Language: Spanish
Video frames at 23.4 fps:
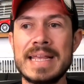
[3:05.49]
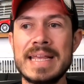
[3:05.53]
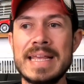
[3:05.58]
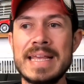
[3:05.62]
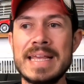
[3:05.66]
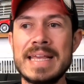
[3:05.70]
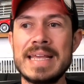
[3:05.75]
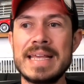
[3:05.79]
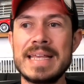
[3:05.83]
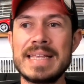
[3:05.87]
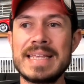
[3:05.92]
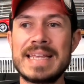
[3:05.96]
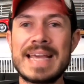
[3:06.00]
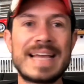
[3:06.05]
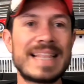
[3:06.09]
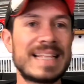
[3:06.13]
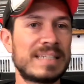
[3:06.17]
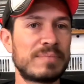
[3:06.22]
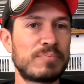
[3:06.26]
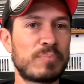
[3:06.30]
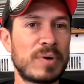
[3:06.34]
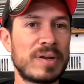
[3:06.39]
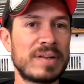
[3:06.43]
Y ya
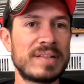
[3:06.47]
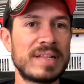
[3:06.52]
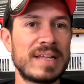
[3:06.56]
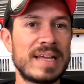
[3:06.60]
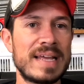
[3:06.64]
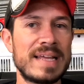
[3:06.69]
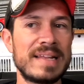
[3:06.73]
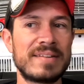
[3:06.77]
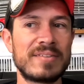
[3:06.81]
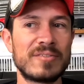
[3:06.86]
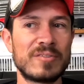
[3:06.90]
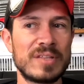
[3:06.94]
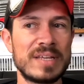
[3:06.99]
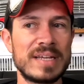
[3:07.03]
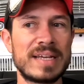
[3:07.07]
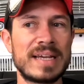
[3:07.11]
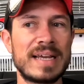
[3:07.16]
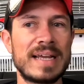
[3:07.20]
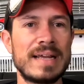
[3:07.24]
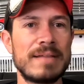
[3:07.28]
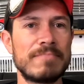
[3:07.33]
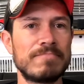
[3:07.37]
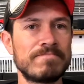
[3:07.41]
después de eso
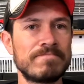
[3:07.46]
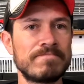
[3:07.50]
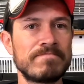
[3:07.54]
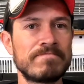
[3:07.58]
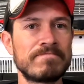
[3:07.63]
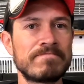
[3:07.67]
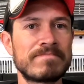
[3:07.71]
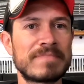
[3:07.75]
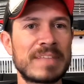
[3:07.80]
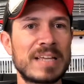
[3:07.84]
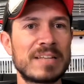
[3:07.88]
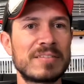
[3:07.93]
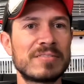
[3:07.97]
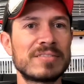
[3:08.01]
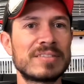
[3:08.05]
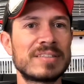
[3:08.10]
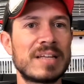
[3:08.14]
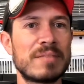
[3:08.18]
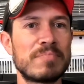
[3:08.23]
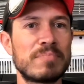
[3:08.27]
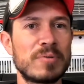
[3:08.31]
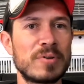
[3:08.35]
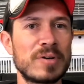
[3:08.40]
dije, mm,
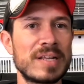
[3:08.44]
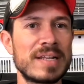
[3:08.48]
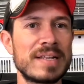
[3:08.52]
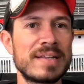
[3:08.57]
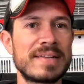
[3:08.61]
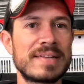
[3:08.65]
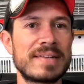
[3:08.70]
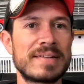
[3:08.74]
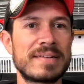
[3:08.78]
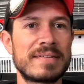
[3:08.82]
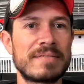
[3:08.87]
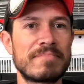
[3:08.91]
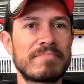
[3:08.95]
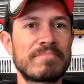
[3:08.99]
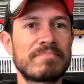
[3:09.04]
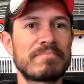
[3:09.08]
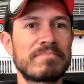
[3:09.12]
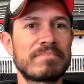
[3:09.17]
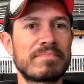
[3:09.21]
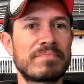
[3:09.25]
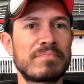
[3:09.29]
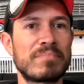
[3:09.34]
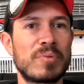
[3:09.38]
esos tapones
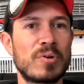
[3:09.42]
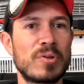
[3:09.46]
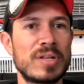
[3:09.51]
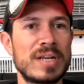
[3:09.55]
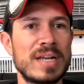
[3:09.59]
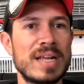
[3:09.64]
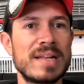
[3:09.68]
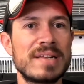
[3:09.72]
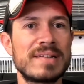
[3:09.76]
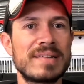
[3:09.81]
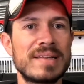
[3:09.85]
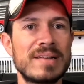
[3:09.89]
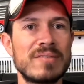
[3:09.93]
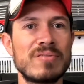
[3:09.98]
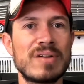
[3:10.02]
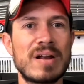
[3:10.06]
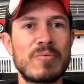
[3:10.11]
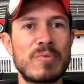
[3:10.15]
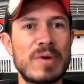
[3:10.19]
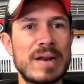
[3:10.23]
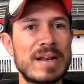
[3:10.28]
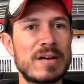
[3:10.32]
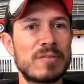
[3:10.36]
podrían ser
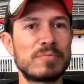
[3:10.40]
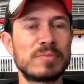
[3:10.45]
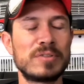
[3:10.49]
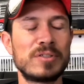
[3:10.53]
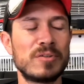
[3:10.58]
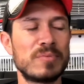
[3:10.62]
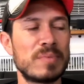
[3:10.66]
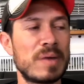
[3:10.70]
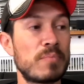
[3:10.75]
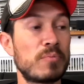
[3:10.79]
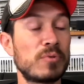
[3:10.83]
una buena opción.